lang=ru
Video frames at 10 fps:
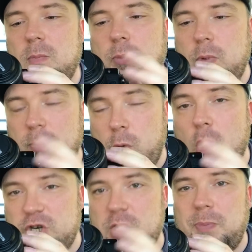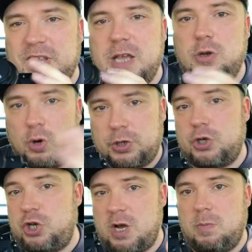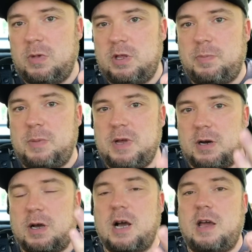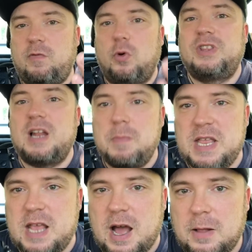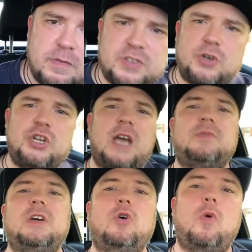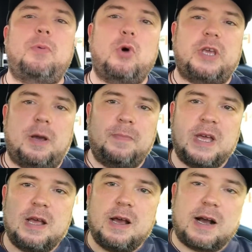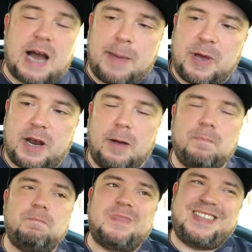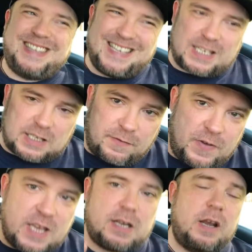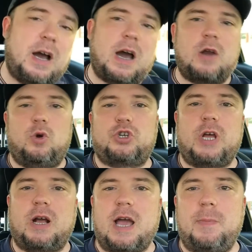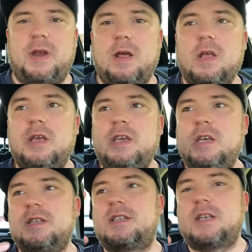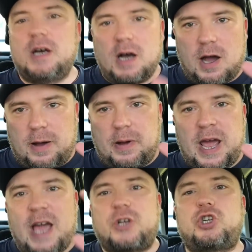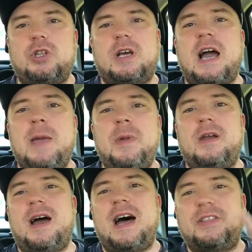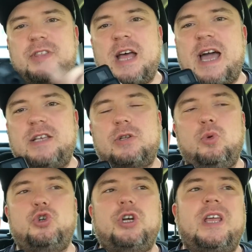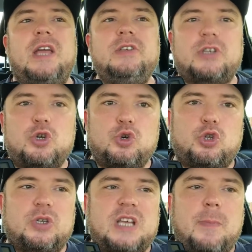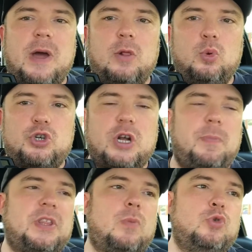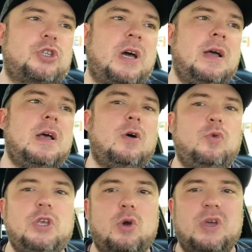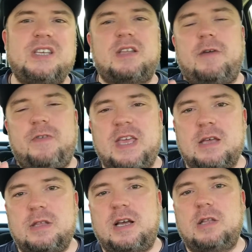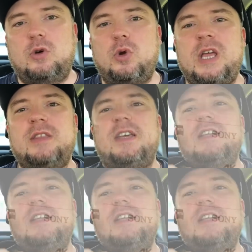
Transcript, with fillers: больше подойдет, чем, например, как iPhone для меня. Возвращаемся к GoPro. Камера действительно хорошая камера. Из э, экшен камер одна из лучших. Я не скажу, что самая лучшая, потому что у нее есть офигенный конкурент.